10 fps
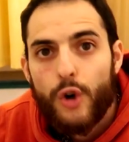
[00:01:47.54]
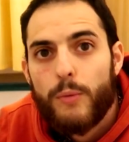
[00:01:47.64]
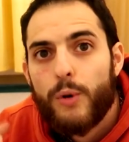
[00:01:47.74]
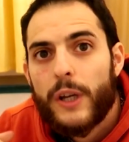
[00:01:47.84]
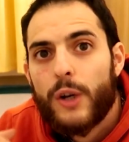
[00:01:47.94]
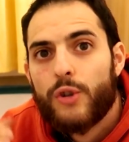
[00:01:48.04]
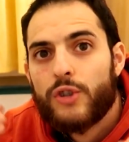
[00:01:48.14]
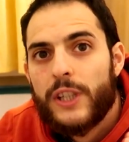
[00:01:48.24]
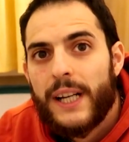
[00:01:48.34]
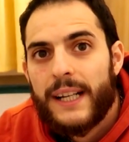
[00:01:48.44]
o porque
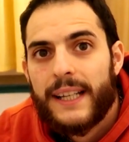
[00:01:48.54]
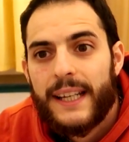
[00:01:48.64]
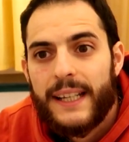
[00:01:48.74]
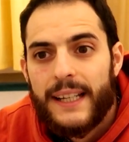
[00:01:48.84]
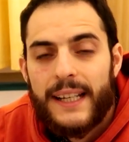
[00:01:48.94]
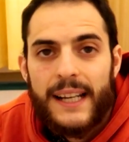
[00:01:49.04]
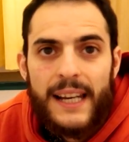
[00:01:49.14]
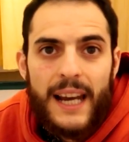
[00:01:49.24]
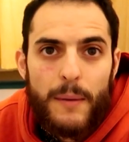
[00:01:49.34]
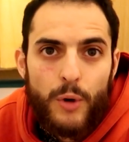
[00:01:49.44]
consideran que
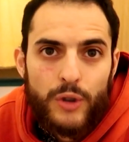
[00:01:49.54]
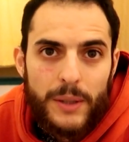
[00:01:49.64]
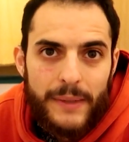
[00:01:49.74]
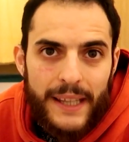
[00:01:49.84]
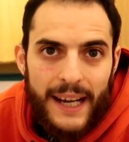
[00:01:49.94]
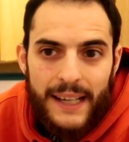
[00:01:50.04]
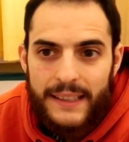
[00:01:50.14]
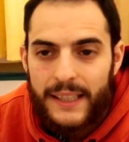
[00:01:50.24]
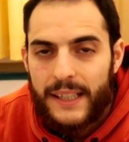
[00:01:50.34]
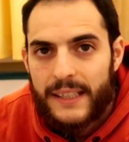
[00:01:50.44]
la
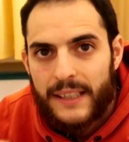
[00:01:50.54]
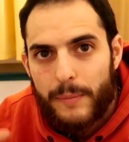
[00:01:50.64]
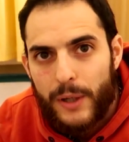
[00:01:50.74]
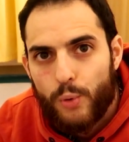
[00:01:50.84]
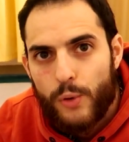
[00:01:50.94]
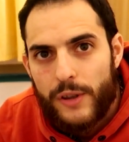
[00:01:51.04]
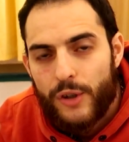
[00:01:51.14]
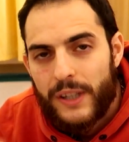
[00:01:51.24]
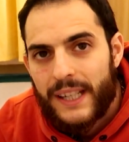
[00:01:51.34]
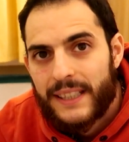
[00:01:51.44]
emotividad tienen este
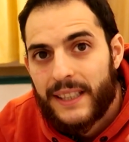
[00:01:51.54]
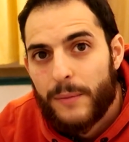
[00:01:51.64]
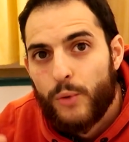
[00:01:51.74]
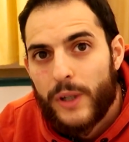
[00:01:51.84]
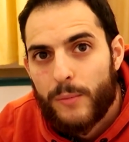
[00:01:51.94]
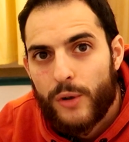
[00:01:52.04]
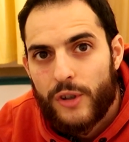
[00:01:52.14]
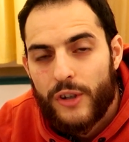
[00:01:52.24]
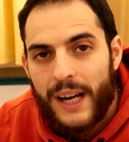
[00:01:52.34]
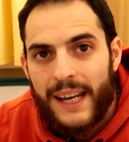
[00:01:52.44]
prejuicio de que ser muy
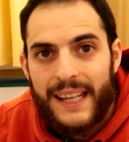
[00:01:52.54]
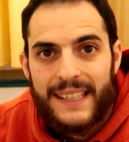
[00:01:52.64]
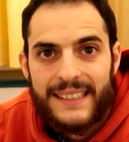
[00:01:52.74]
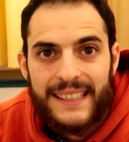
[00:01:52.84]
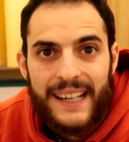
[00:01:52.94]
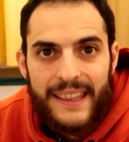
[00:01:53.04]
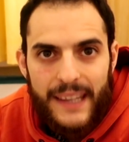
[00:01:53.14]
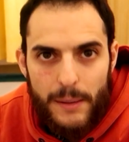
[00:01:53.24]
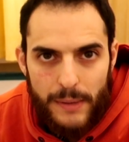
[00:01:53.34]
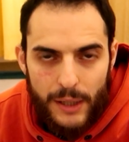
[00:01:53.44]
emocional es ser
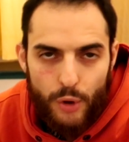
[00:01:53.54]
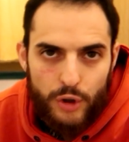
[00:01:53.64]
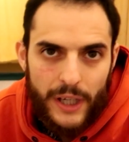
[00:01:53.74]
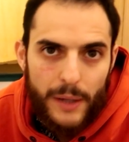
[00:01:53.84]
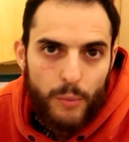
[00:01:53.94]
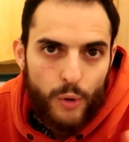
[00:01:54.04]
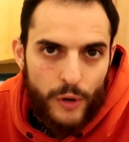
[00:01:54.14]
débil o ser